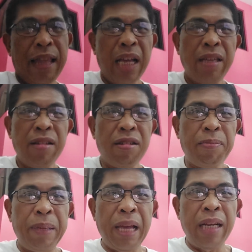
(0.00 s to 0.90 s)
ng
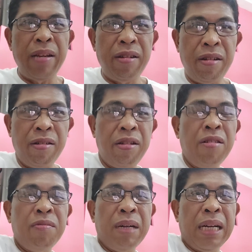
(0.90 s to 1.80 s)
European Union,
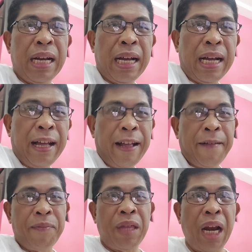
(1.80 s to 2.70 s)
yung mga
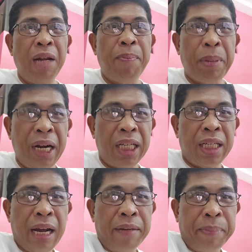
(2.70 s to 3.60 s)
trade
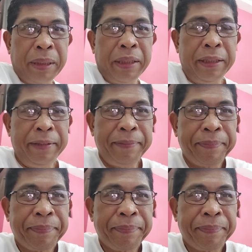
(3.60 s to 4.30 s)
perks daw po,